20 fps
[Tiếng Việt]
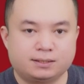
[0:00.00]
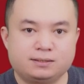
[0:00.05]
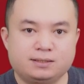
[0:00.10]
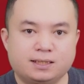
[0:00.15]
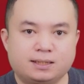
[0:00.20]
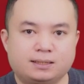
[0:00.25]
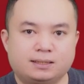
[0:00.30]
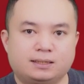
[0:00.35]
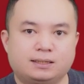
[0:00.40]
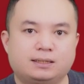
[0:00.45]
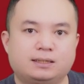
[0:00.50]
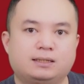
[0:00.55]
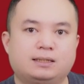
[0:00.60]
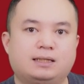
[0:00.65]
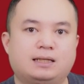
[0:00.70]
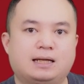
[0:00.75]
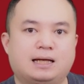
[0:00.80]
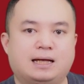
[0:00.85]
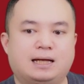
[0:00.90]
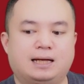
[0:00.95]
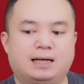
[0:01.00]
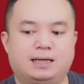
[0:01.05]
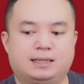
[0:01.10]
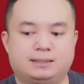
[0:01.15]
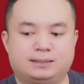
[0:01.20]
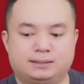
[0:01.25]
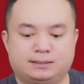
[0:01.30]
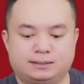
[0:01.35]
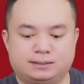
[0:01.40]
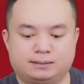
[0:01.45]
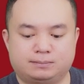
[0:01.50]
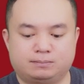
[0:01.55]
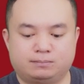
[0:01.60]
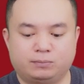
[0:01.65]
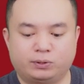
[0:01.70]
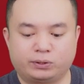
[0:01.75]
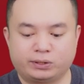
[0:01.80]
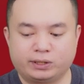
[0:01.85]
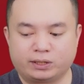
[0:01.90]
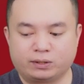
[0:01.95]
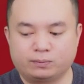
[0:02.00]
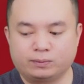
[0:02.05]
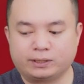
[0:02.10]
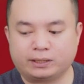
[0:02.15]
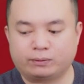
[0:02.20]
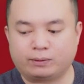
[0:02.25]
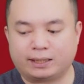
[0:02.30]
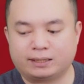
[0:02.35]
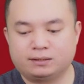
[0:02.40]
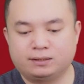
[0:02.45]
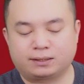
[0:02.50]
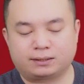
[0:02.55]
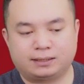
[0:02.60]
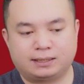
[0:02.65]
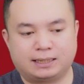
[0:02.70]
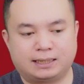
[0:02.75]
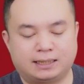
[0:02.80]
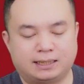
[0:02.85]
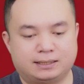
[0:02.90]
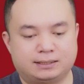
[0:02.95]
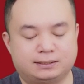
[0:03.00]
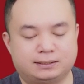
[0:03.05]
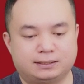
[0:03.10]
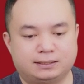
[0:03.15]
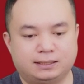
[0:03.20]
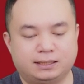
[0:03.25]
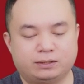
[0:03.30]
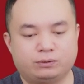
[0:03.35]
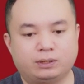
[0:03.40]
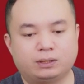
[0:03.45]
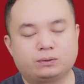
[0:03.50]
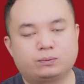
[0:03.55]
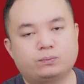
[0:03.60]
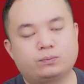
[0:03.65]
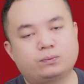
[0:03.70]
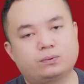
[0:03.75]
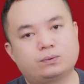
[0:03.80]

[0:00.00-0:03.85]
Thứ nhất là mọi người cũng có thể đoán được là lợi nhuận